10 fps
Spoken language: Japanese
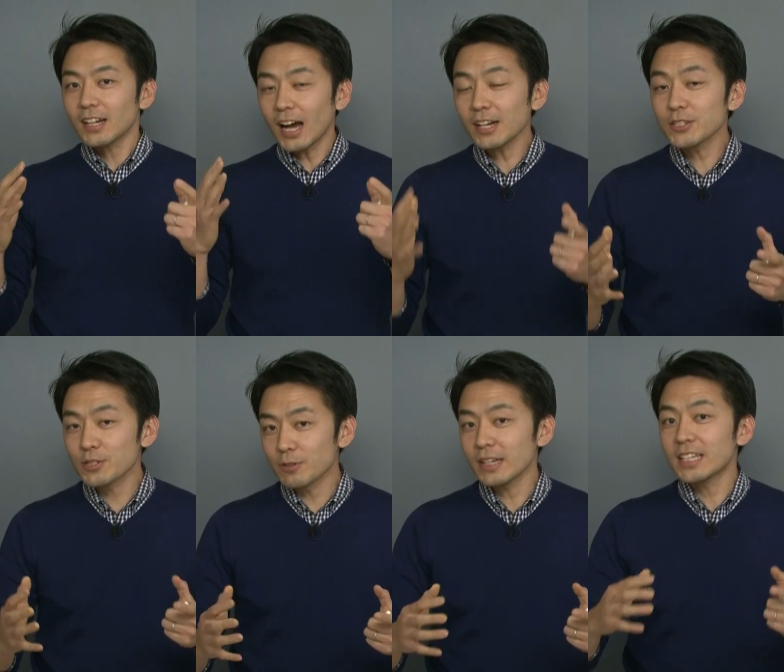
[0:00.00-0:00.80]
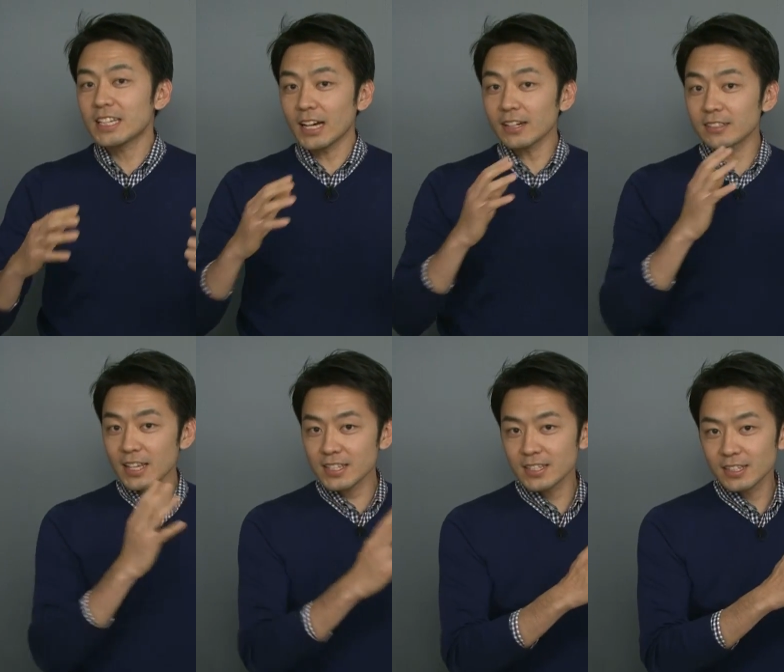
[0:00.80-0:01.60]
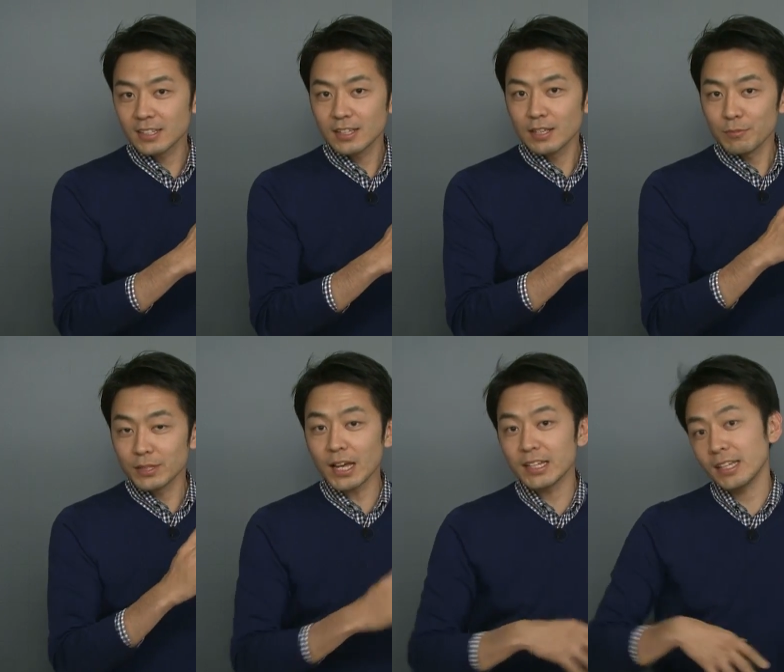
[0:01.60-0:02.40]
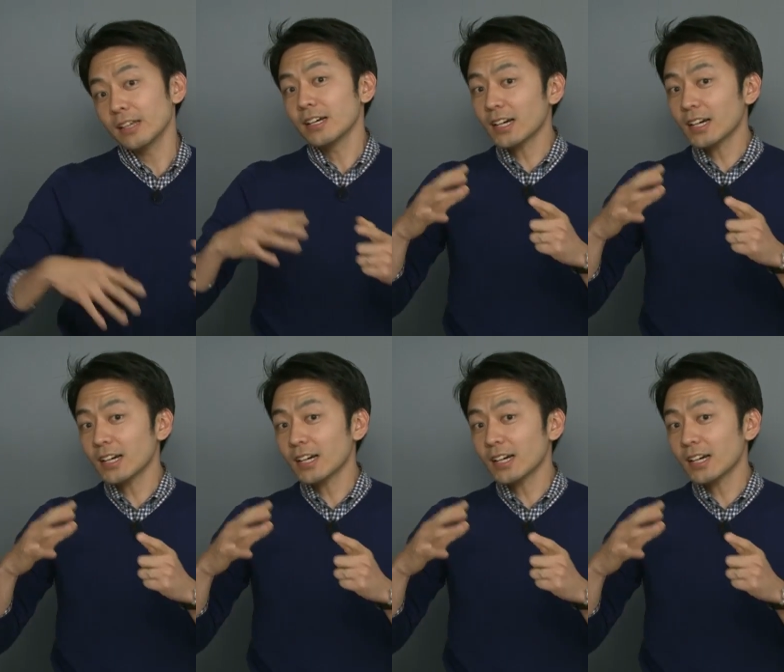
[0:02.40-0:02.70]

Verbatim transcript: 彼女は光ですみたいに、